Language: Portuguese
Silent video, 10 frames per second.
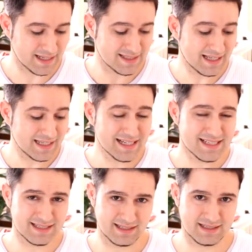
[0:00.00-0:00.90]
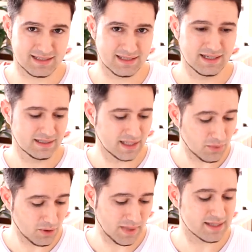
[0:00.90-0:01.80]
às alianças da
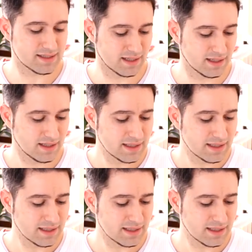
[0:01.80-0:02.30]
promessa,